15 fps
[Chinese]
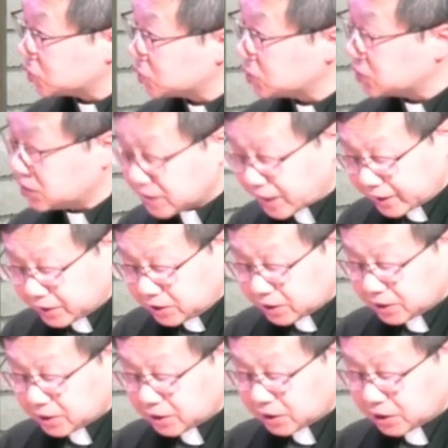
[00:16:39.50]
男的
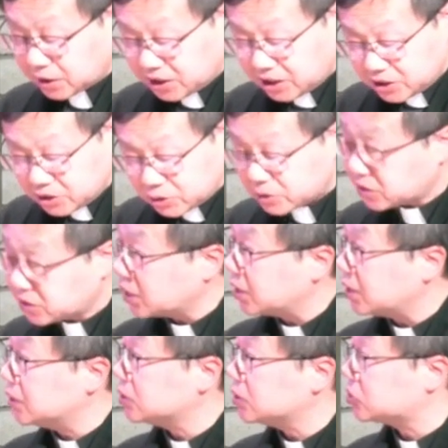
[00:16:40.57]
和女的
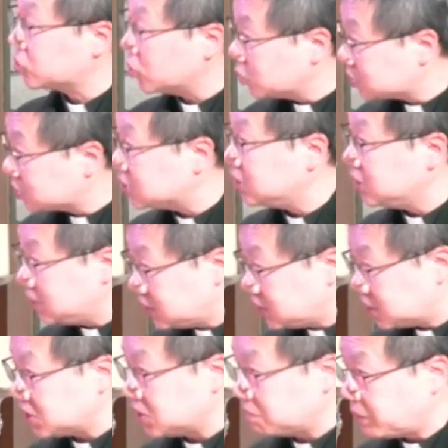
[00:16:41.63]
都是一
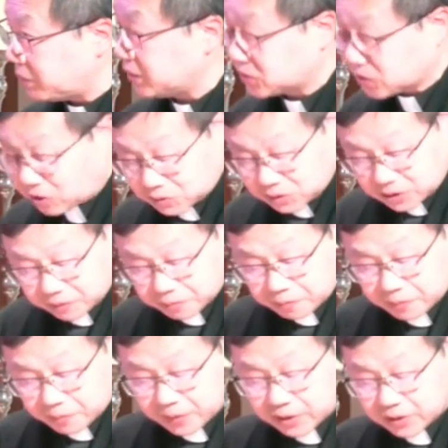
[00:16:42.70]
起被造的，
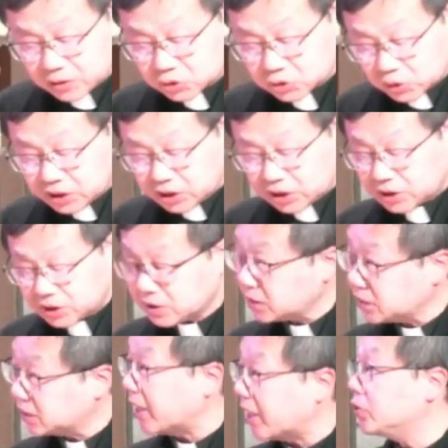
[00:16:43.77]
所以
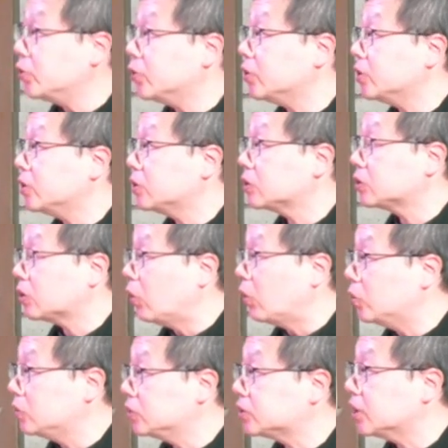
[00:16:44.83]
男女
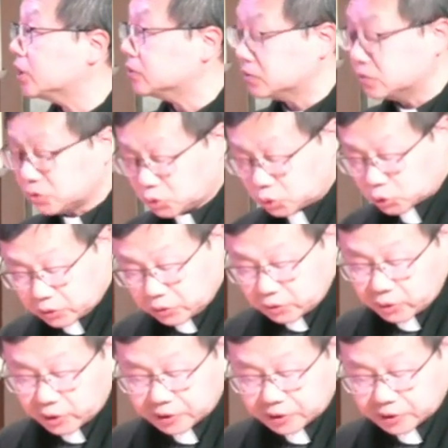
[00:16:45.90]
同等尊贵，